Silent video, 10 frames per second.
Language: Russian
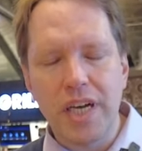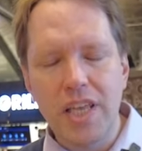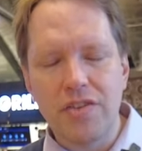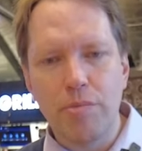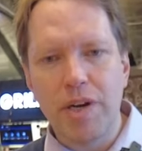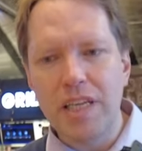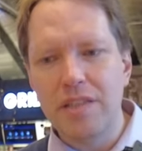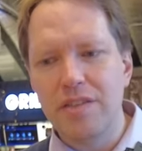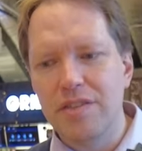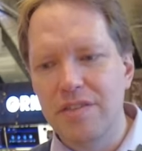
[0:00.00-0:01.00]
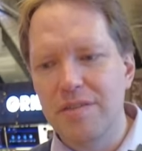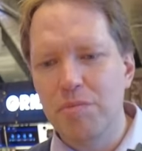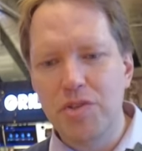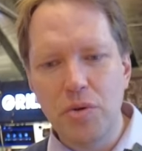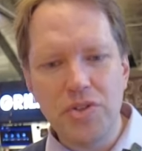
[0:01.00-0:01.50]
конечно, пройтись э,
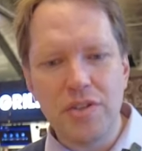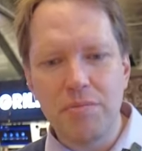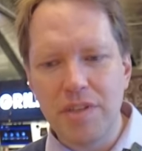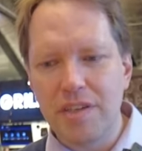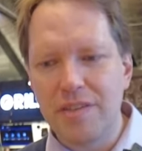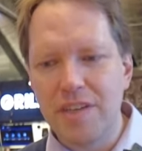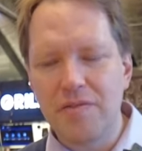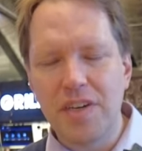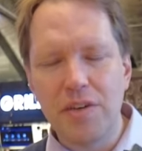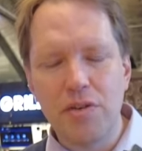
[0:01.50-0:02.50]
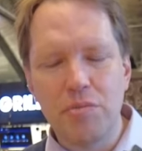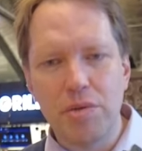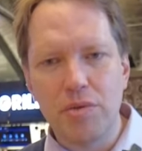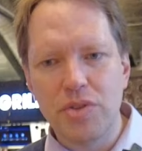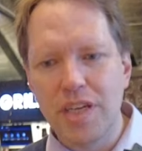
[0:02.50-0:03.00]
пешочком, так сказать, в районе
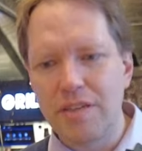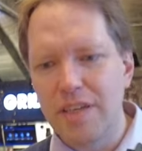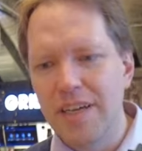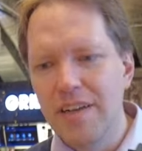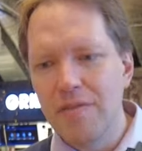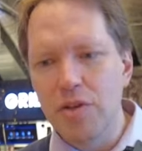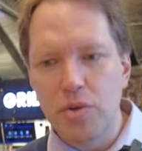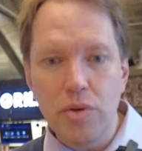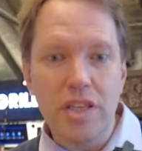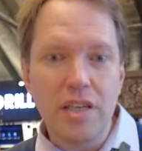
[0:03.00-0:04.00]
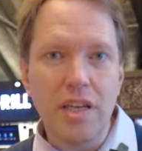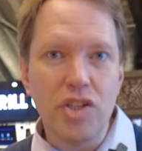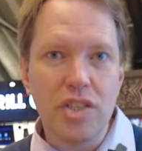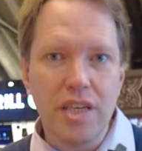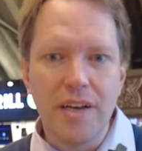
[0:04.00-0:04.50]
получаса. Вот, но это
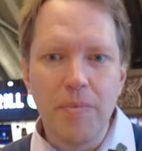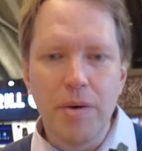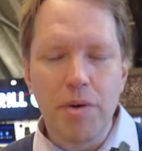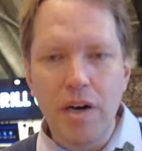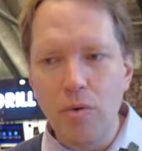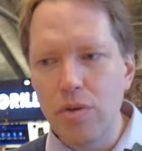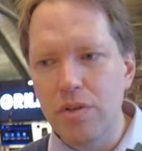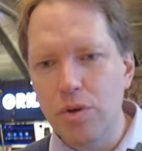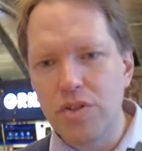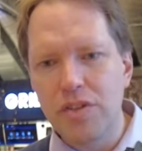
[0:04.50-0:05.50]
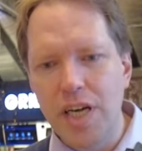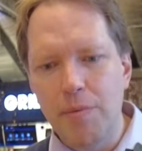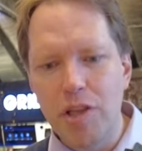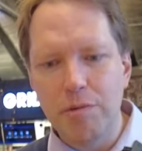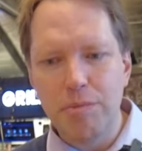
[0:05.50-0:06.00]
лишняя прогулка тоже
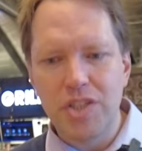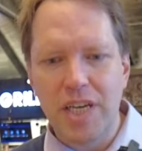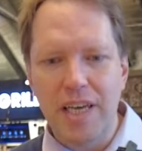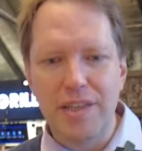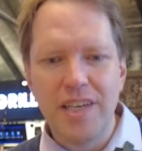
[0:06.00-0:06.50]
никому не помешает.